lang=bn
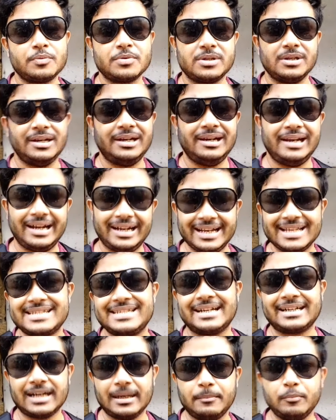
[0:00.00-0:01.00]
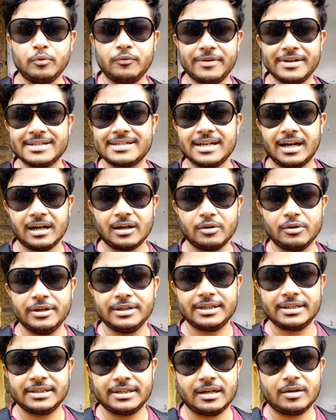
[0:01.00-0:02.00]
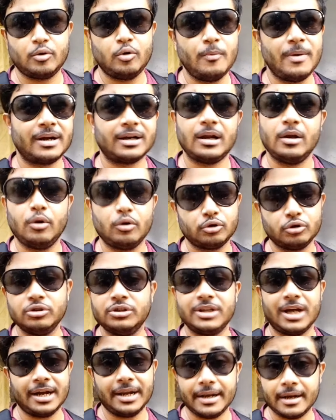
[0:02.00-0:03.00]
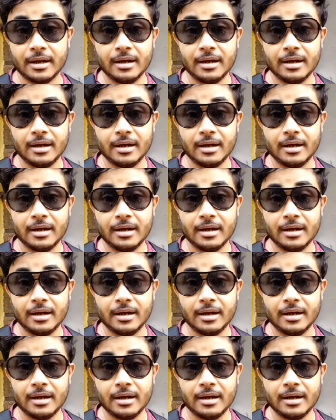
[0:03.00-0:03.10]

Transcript: খুব লেটেস্ট একটা বুফে স্টার্ট হয়েছে যেটা খুব একটা লোকজন জানে